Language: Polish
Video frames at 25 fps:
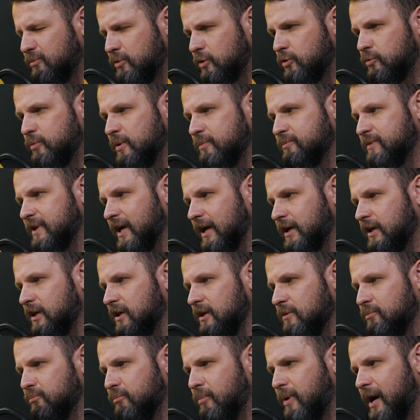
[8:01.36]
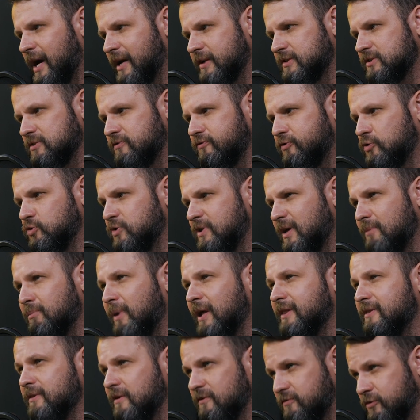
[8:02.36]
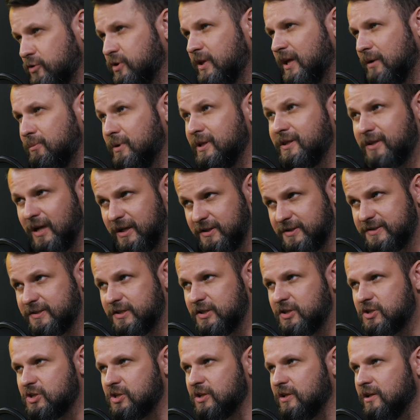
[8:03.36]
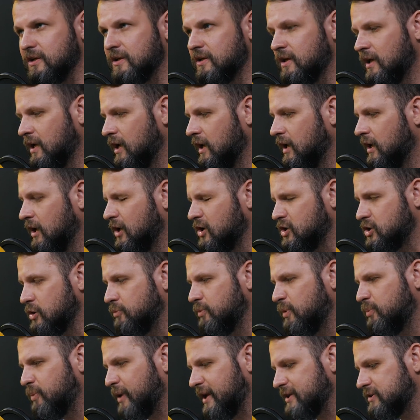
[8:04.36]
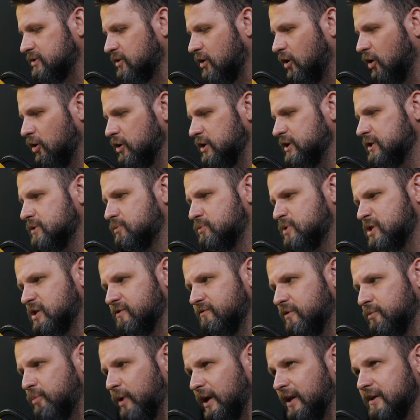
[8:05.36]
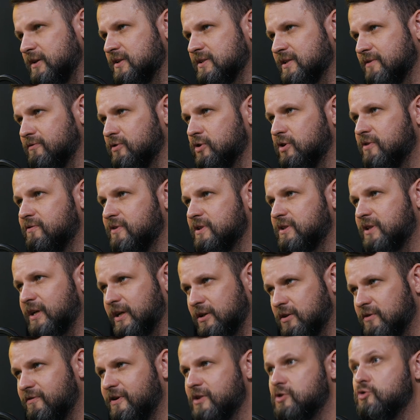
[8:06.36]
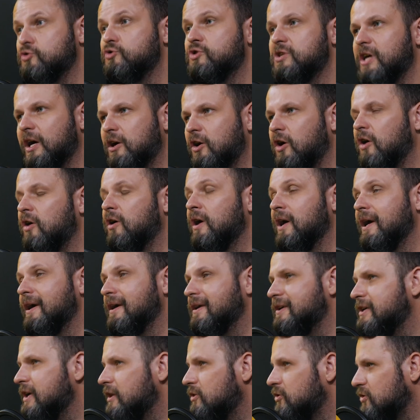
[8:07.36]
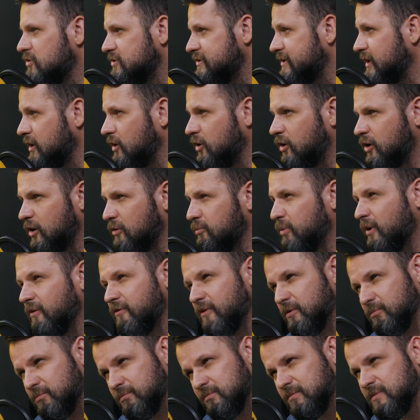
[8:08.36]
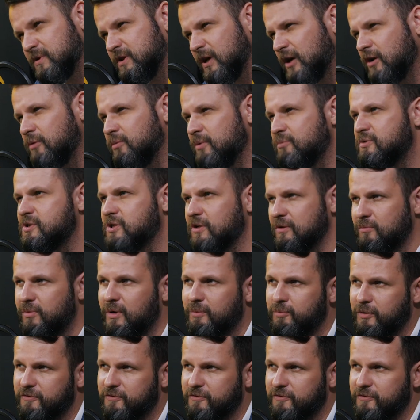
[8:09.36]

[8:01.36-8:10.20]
byłbym taki bardzo fundamentalistyczny, żeby pracoholizm czy wypalenie zawodowe traktować już jako jednostkę chorobową. Tego bym się chyba